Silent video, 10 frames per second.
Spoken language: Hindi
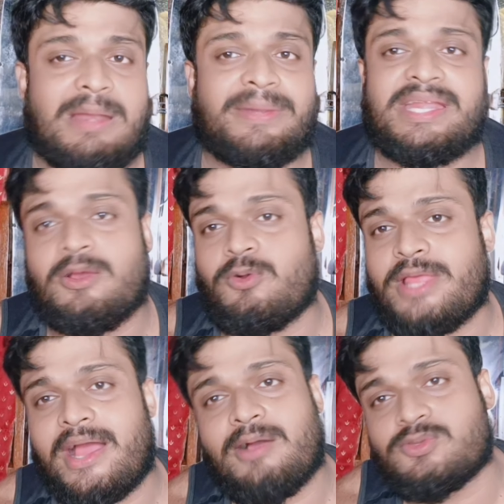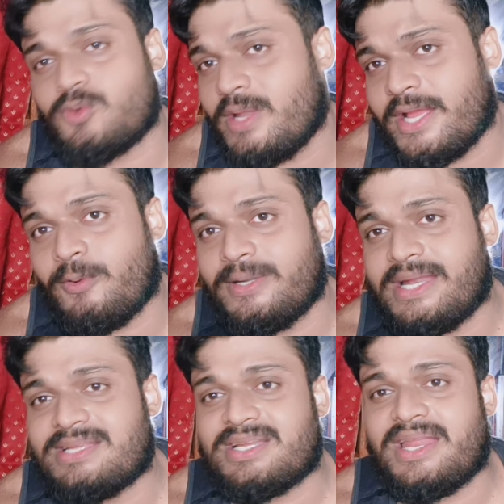भी ठीक हो जाएगा उसको लेके कोई
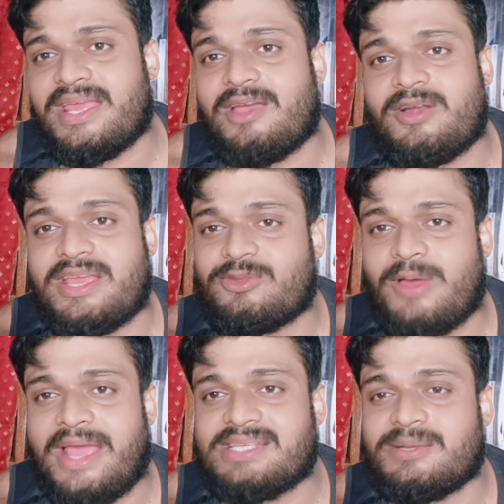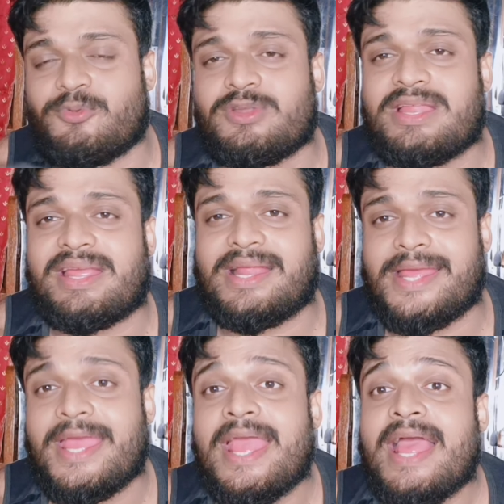टेंशन नहीं है और ये तो है ही सपोर्ट देने के
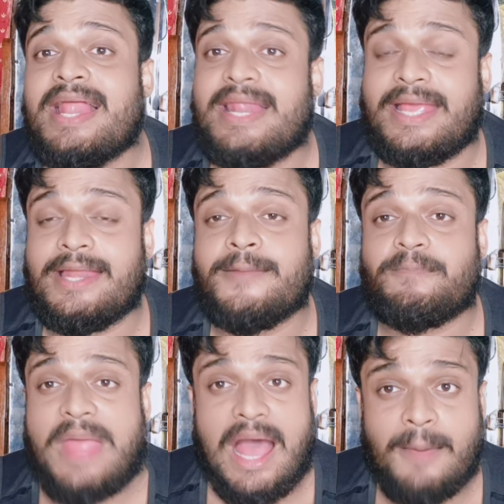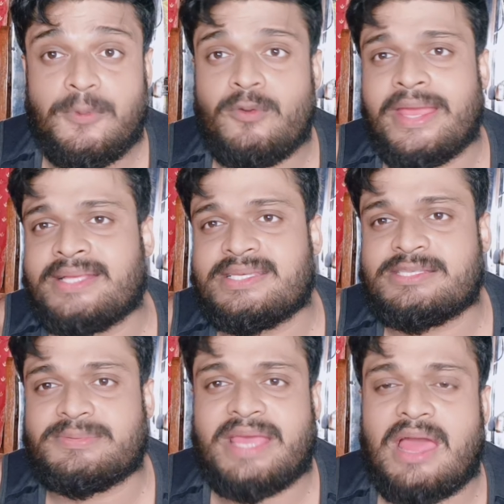लिए लेकिन आप लोग एक
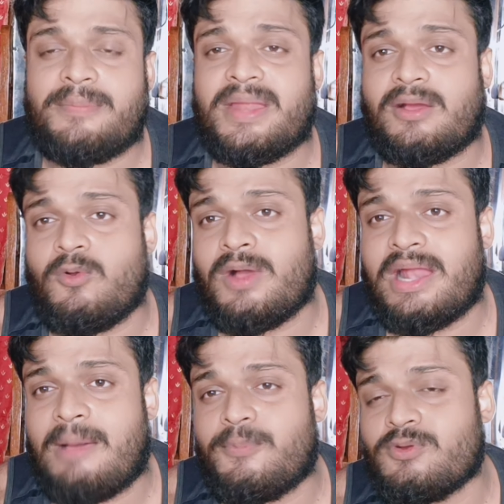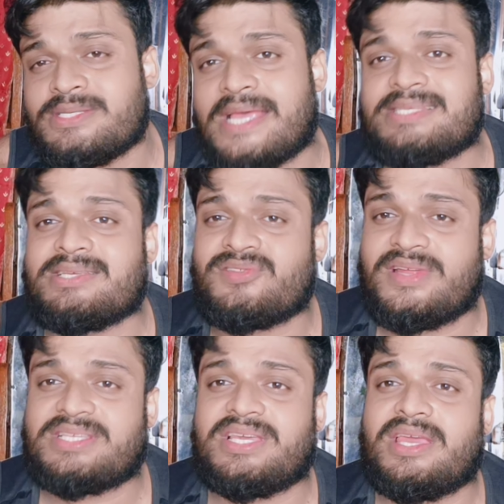चीज़ ध्यान में रखो अगर आप लोग सही से
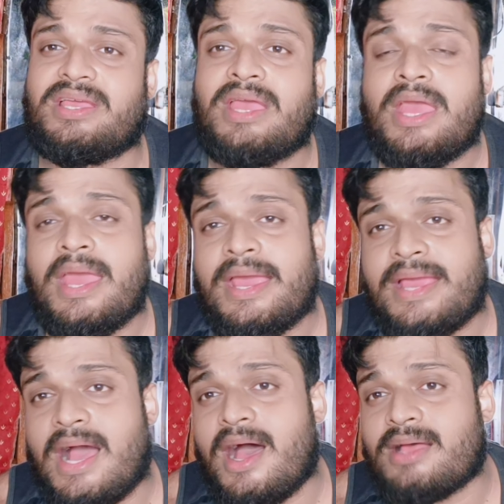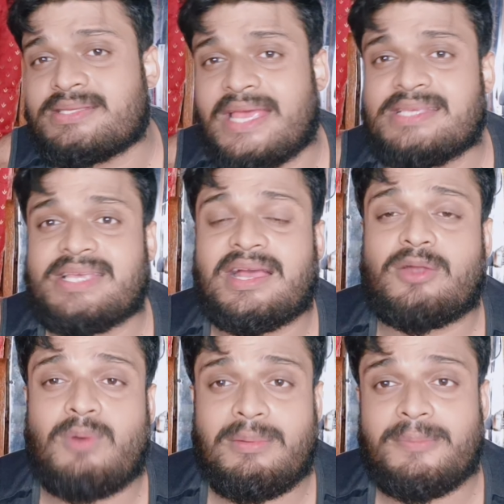स्ट्रेचिंग या सही से
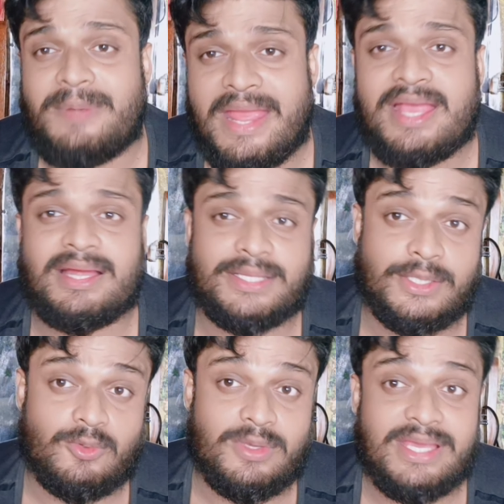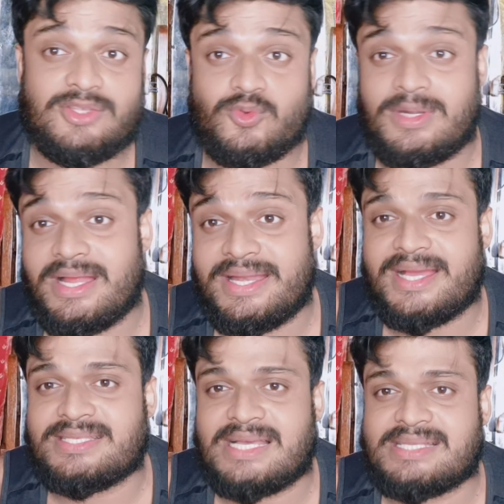अगर वार्म अप नहीं करते तो ये चोट लगने
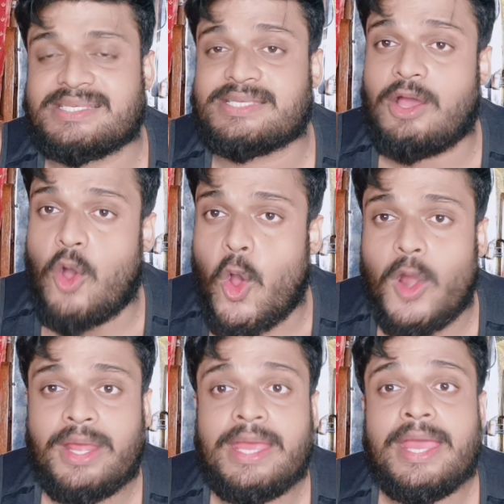का चांसेस है और